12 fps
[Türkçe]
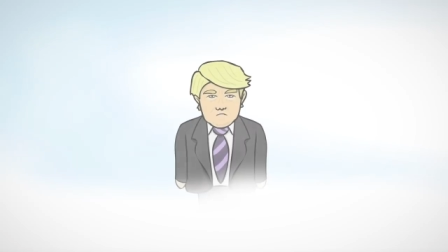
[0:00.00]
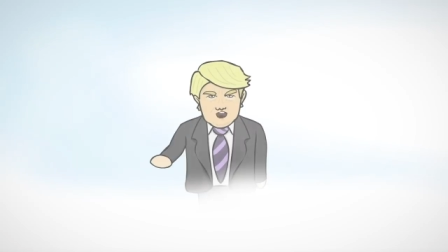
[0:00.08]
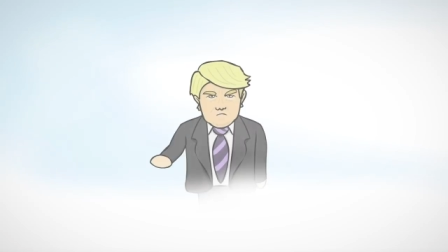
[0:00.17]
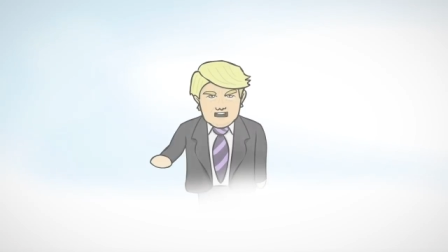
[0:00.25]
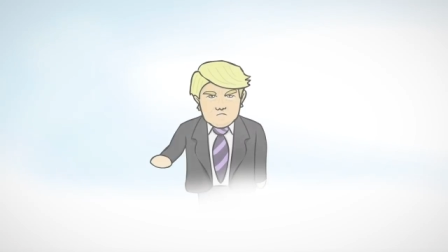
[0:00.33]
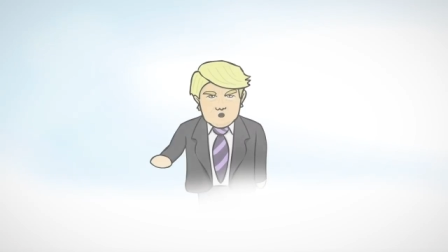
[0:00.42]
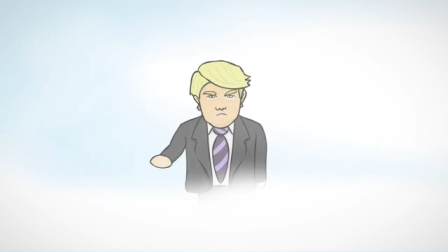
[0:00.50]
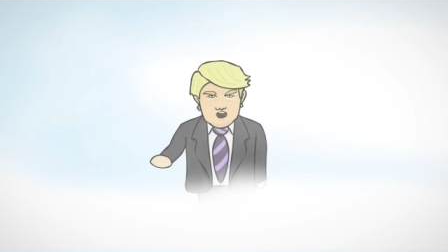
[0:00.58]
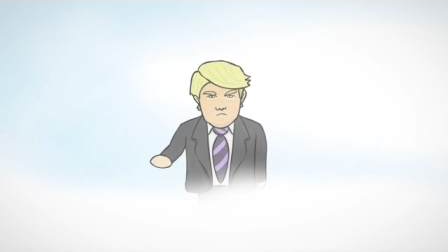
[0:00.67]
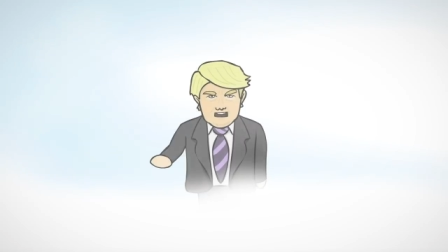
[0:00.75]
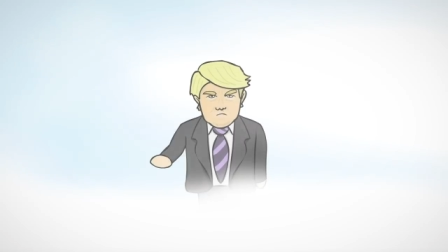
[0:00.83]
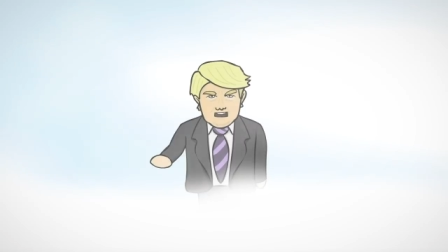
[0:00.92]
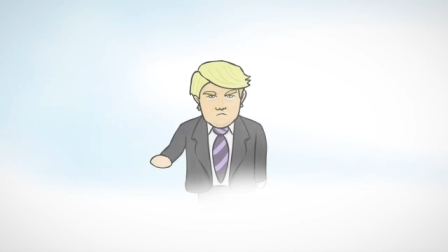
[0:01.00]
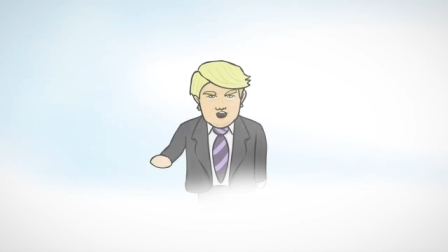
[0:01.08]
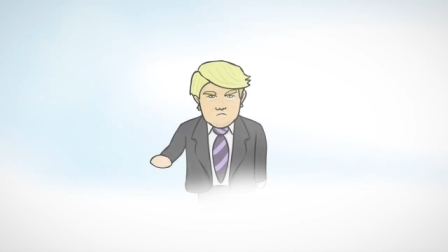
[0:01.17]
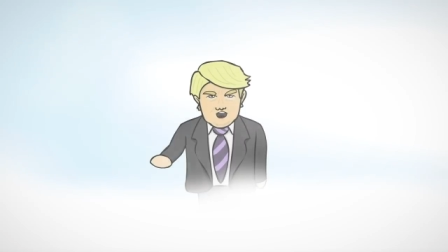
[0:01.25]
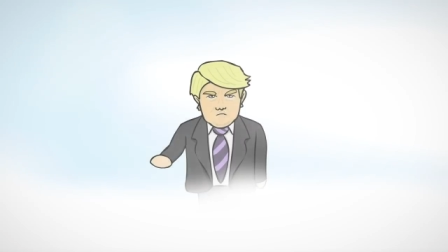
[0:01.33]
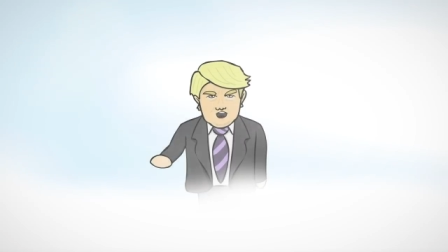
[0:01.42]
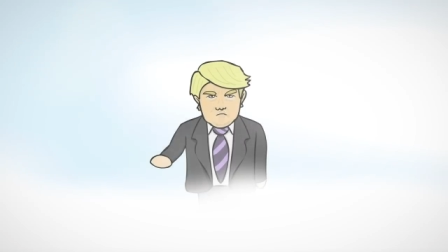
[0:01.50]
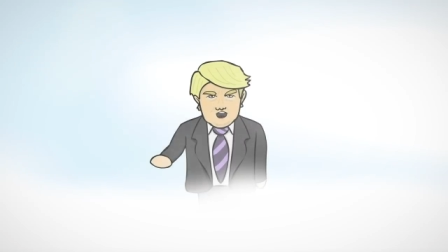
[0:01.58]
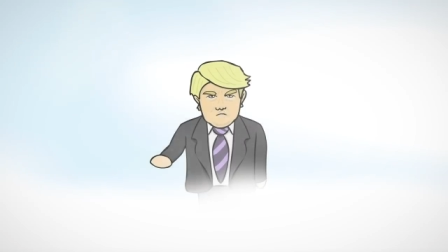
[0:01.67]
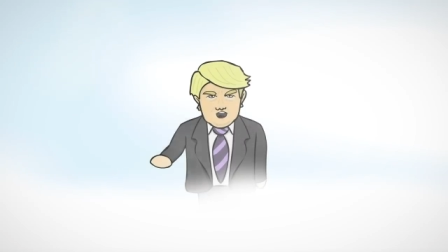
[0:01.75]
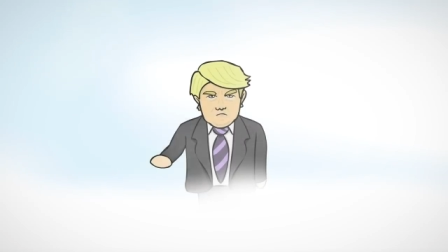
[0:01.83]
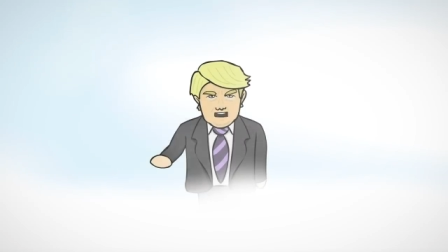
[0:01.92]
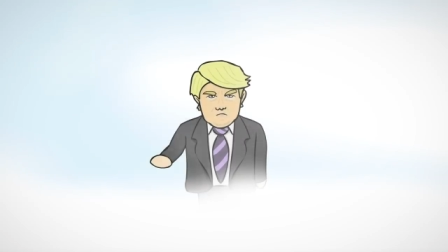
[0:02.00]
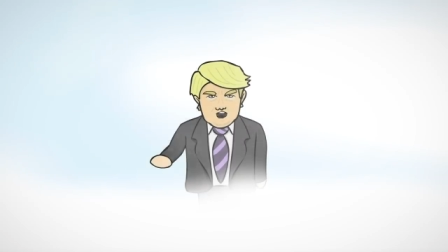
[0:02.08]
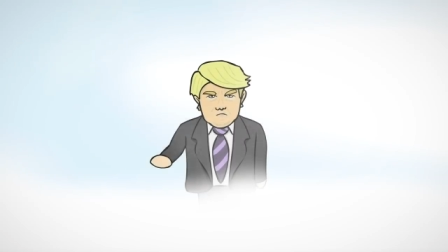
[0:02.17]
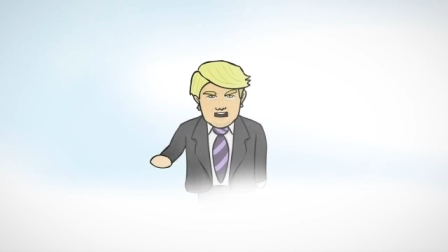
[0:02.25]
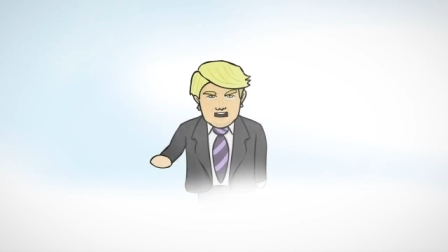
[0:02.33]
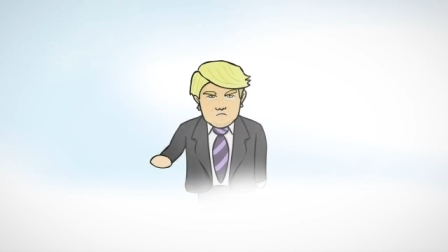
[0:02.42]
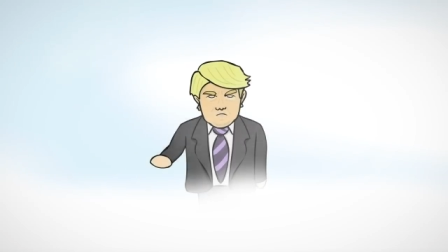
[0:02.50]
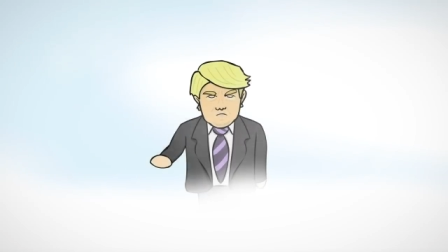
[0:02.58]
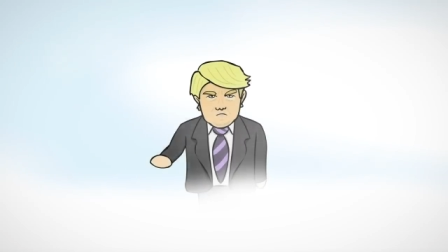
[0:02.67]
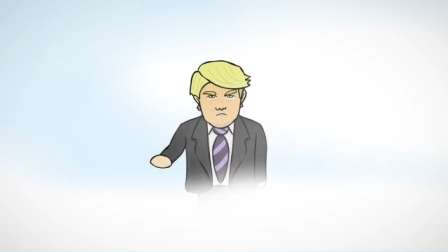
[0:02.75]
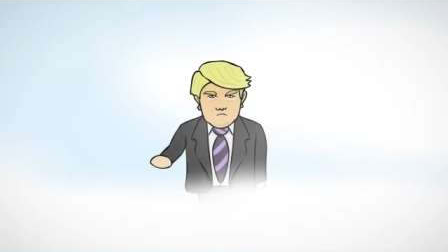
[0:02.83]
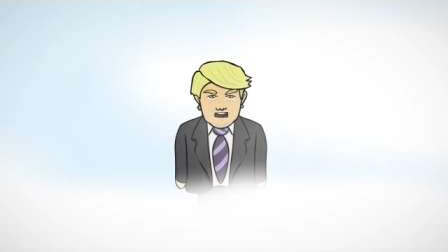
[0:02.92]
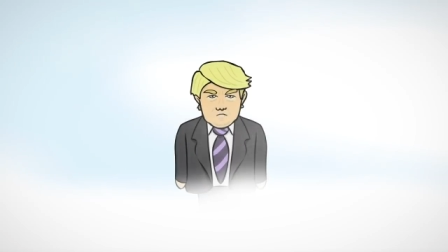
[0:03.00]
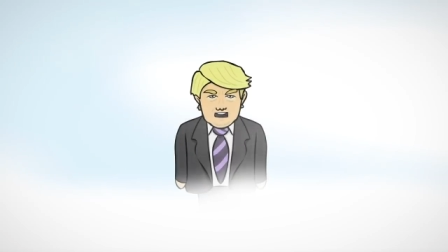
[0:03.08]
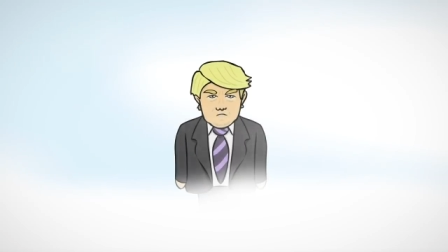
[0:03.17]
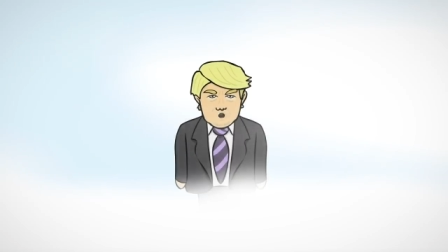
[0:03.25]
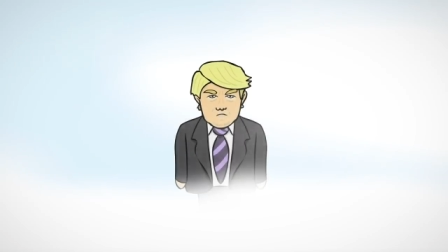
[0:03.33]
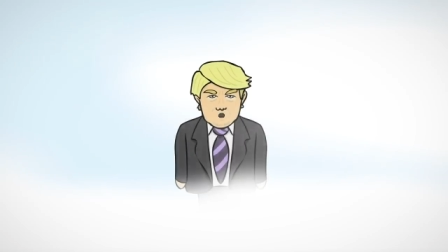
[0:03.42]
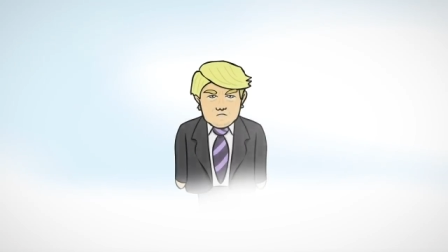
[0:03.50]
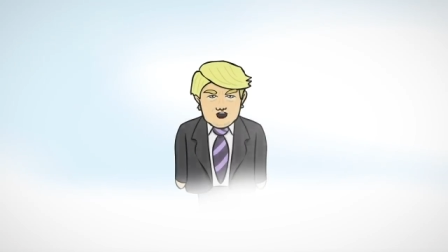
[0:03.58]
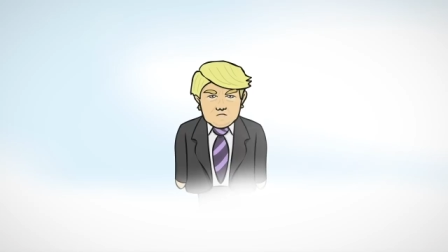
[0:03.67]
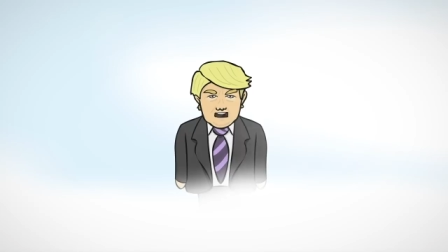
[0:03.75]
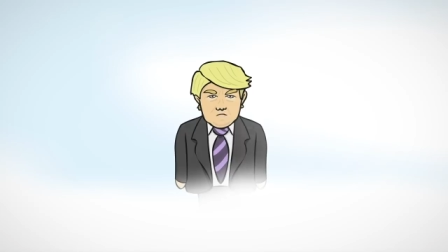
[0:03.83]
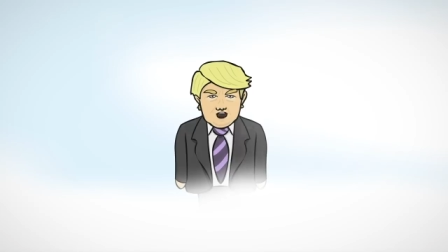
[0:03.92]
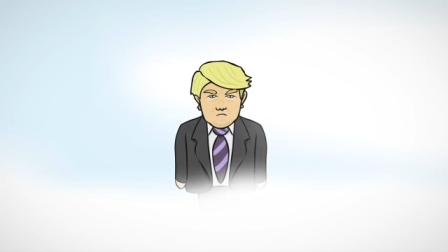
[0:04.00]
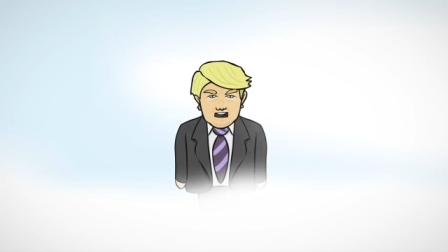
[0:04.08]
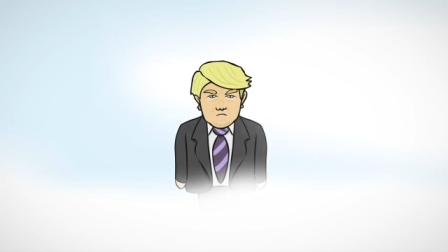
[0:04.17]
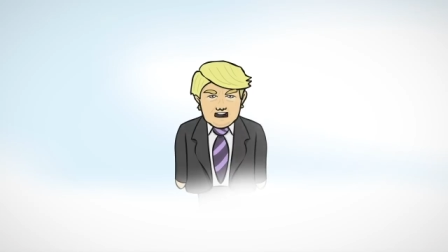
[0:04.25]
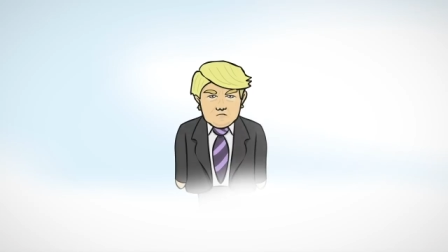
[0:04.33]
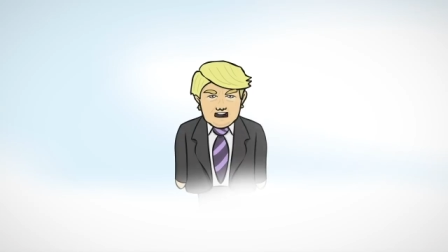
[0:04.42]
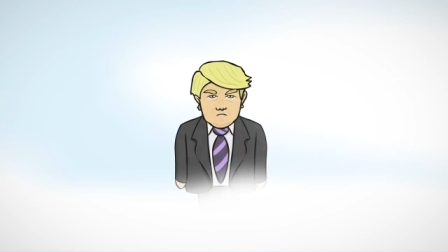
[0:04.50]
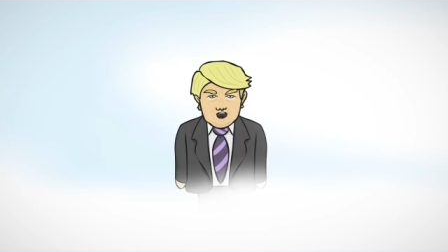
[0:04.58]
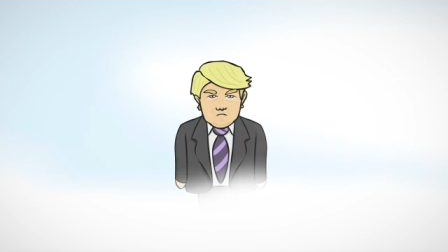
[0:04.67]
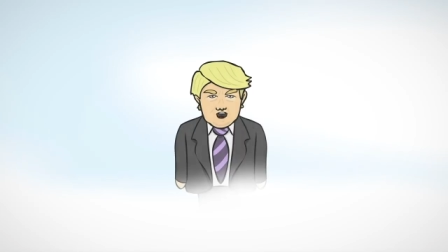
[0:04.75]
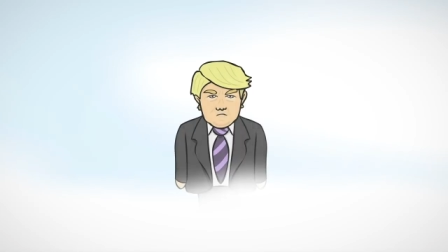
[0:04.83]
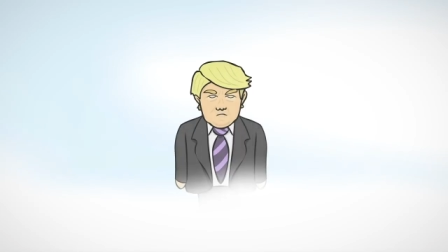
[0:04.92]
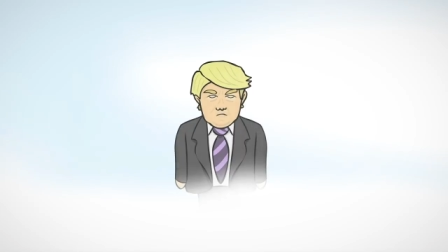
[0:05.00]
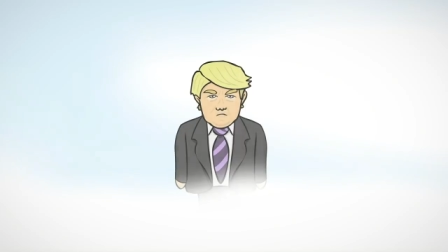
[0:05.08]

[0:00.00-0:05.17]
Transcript: Melih Gökçek 25 sene başkanlık yaptı. Bizim büyük reis yaptı 20 sene.